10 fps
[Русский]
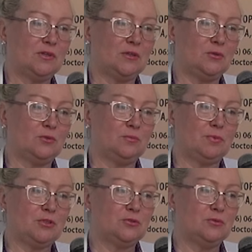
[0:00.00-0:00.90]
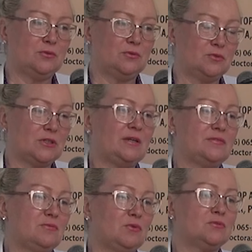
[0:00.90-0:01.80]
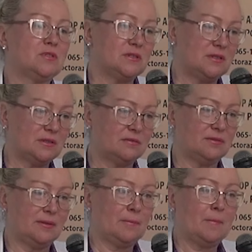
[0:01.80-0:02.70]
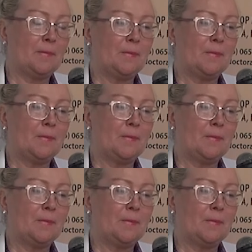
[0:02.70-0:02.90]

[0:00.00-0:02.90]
которое пришло, ну, скорее всего, оно сленговое